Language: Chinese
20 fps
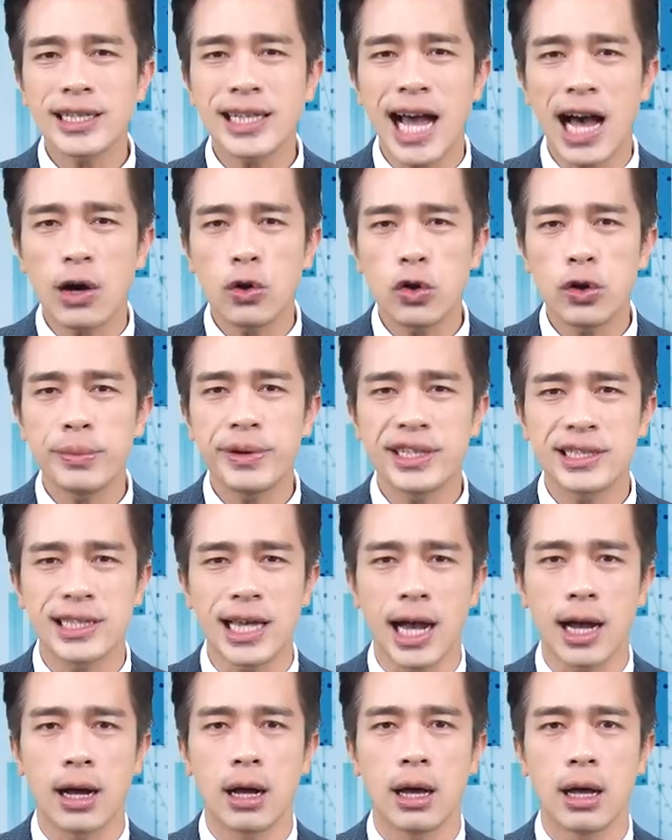达会不会
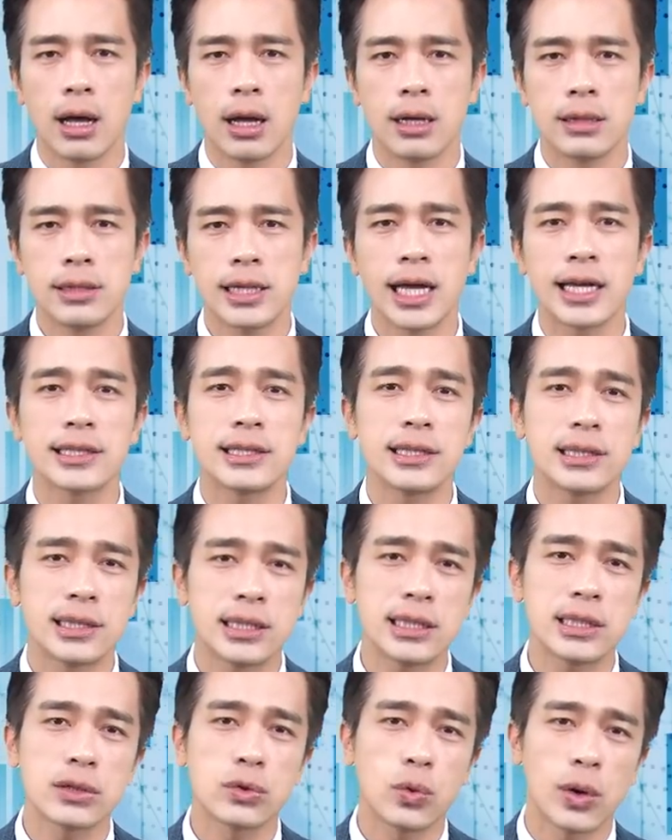涨？那也是
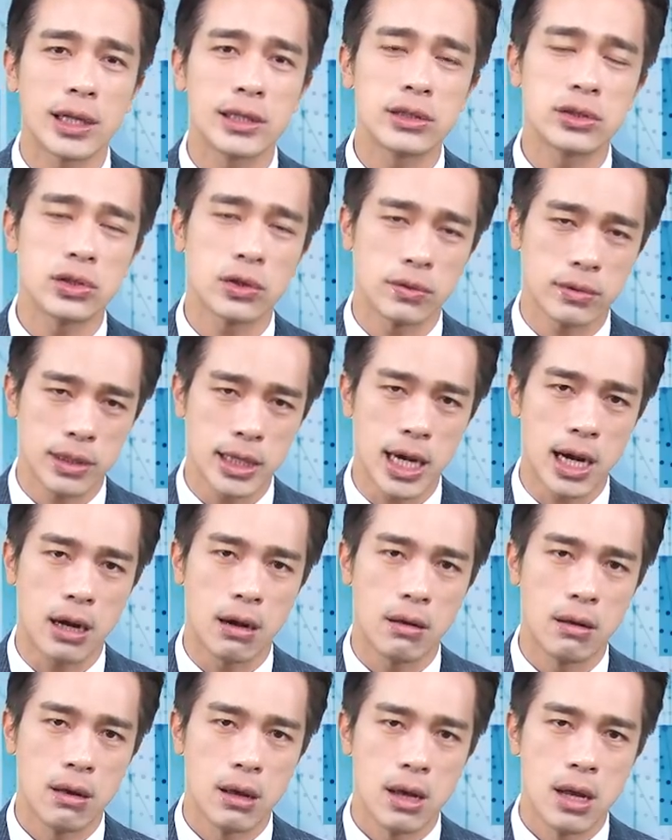至关重
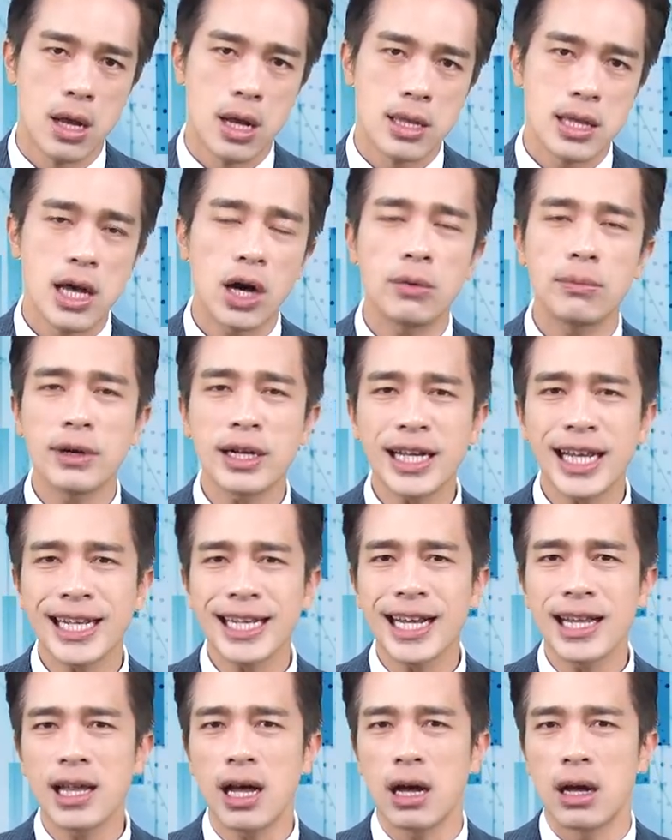要。那我们可以
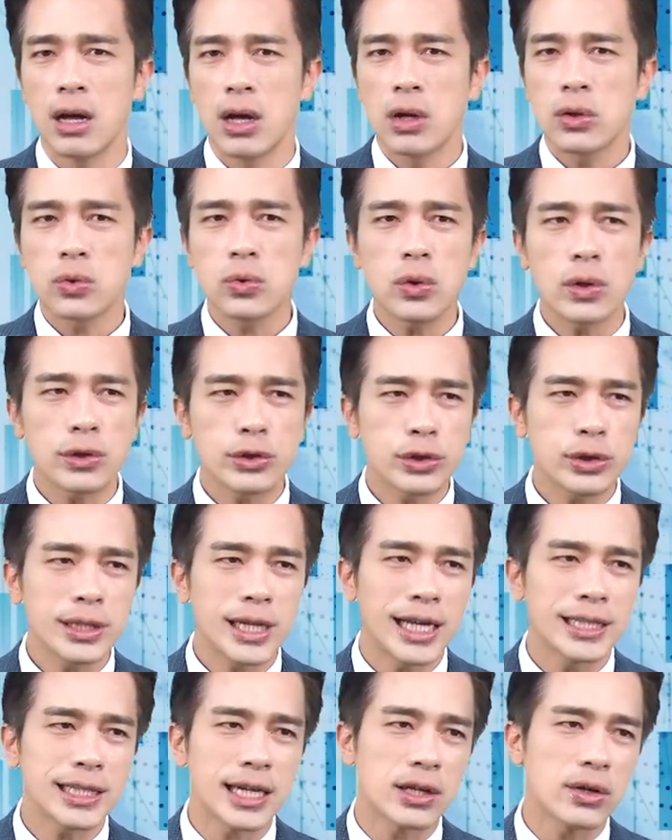看到，过去
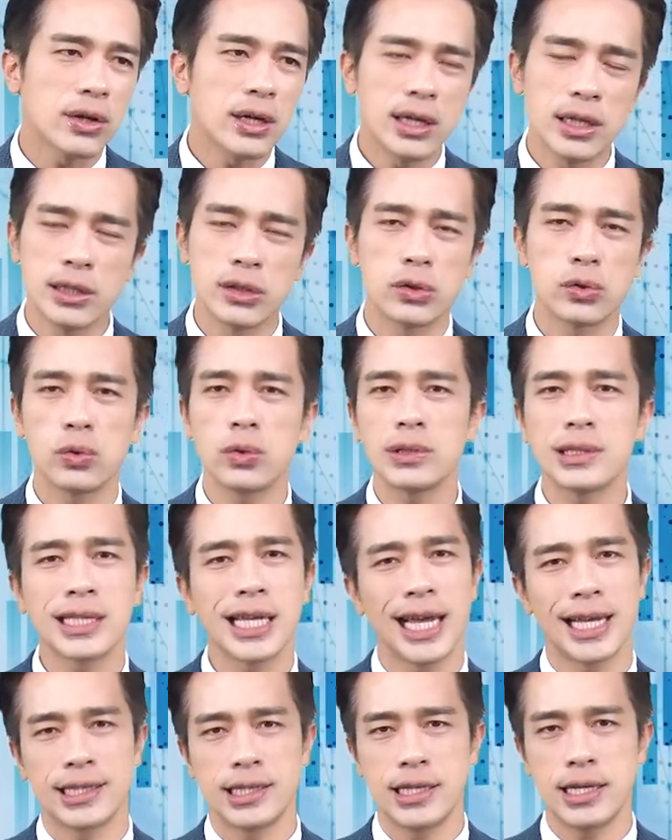来讲，有很多
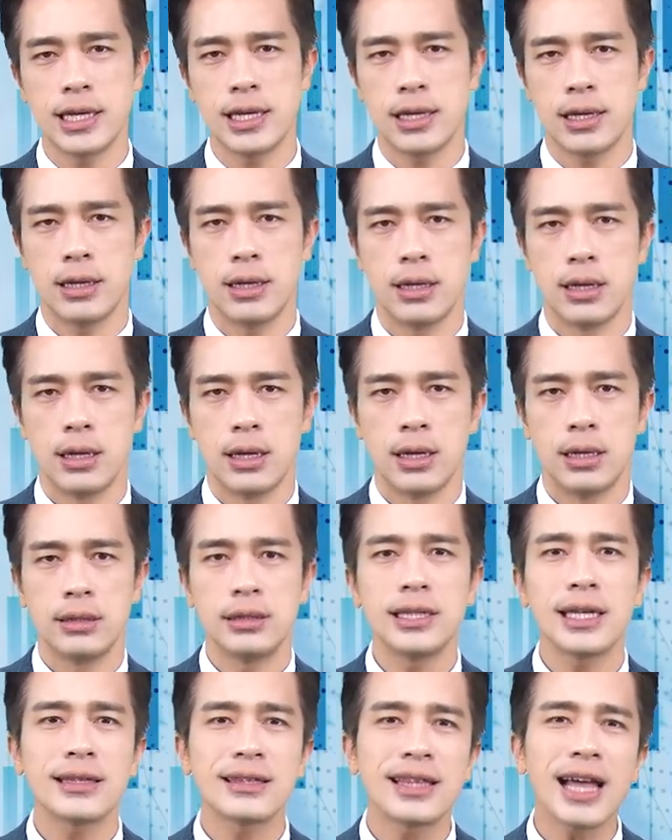产业
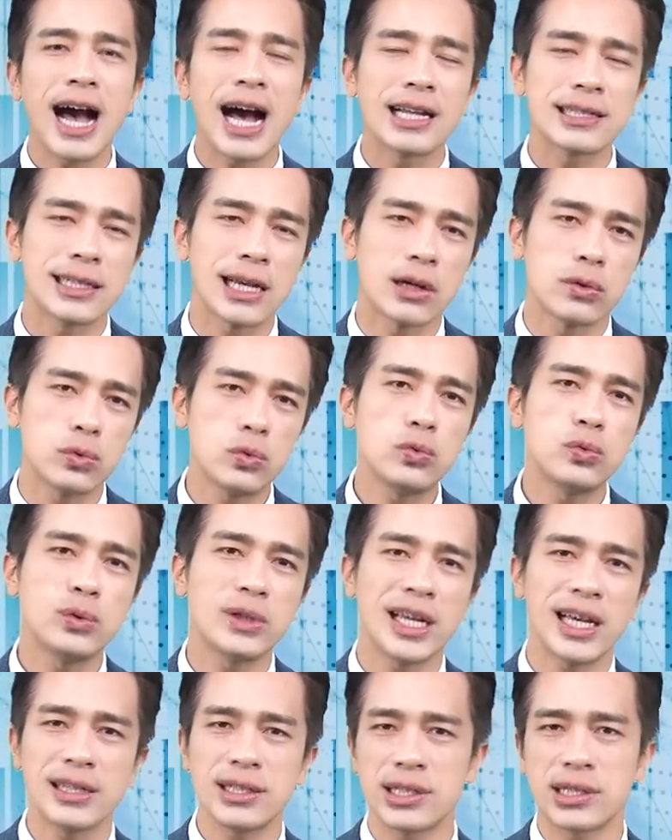在大涨五
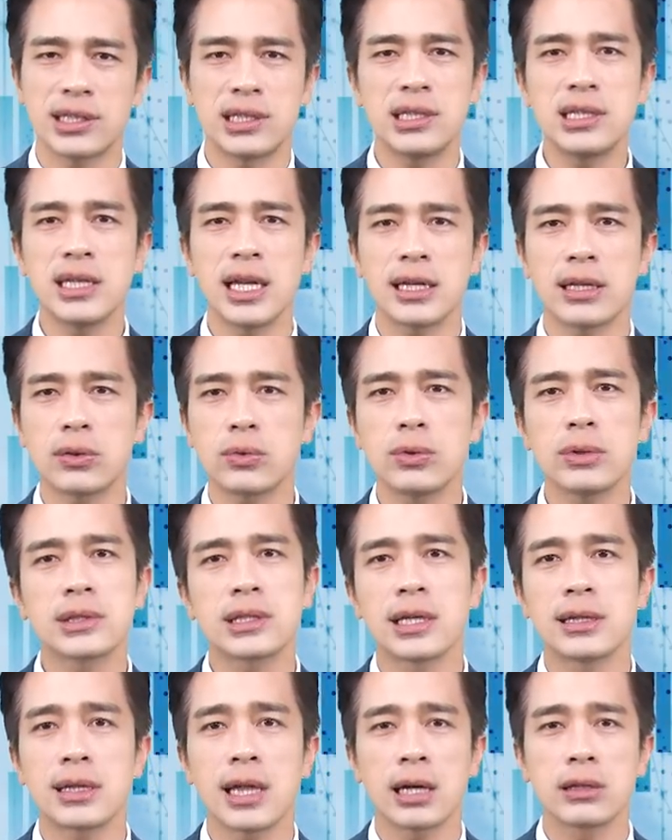年、十年的过
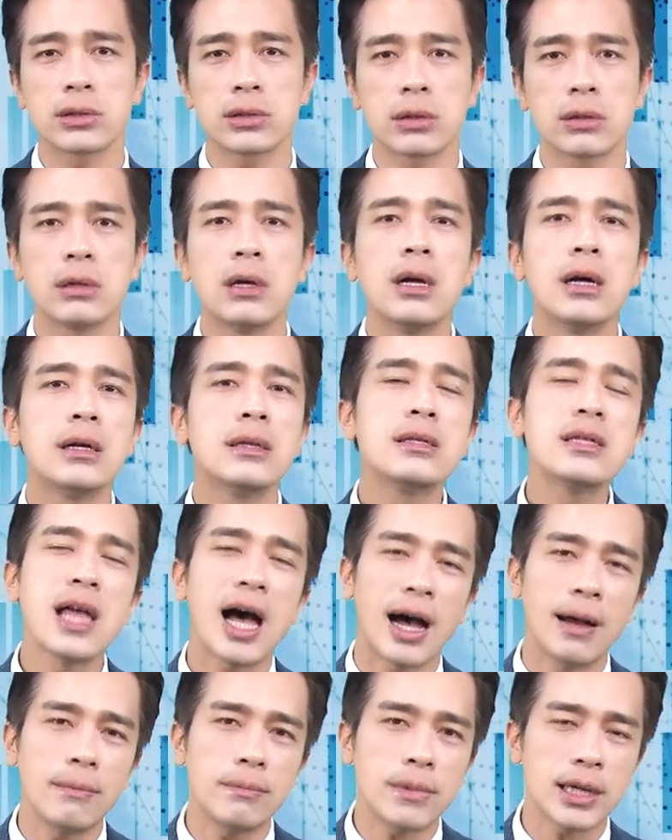程当中，
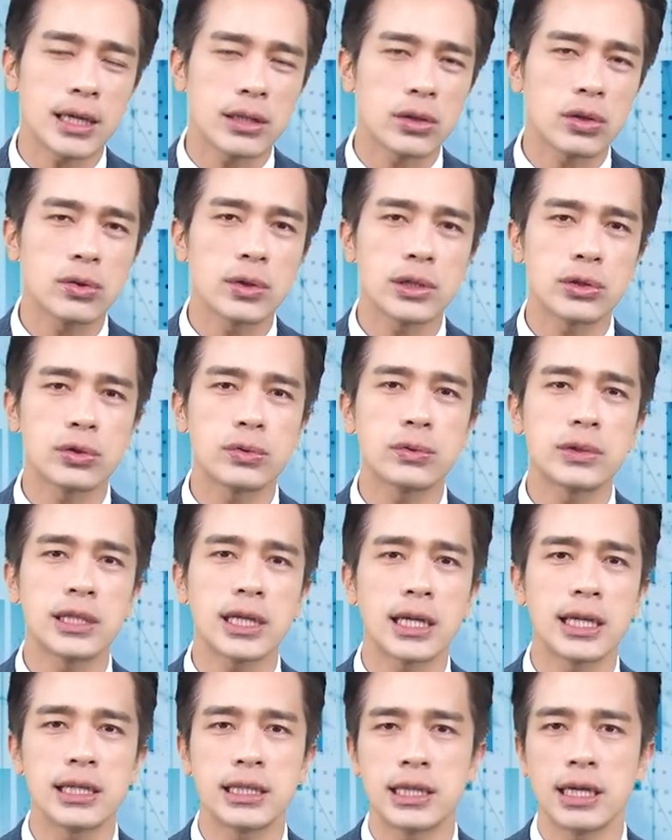难免都会出
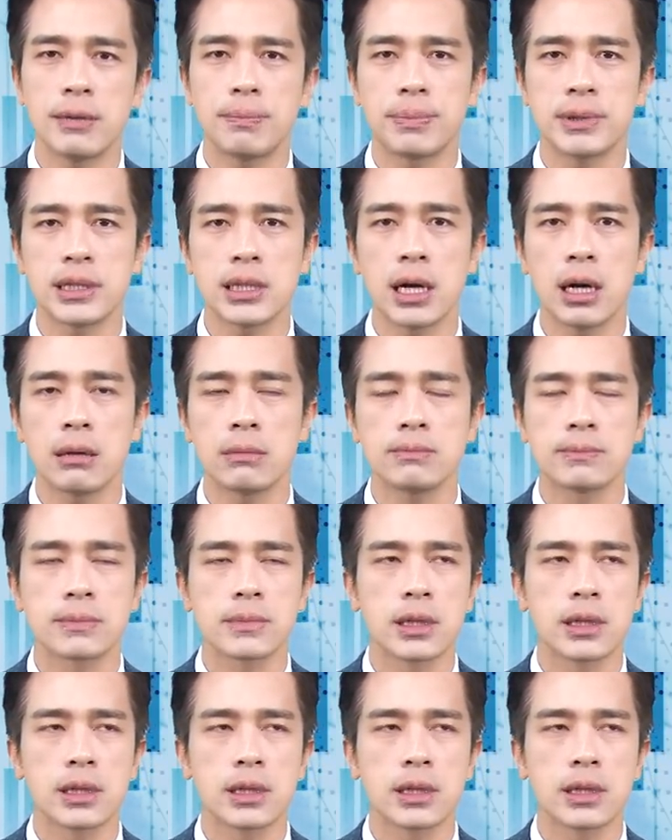现一些比较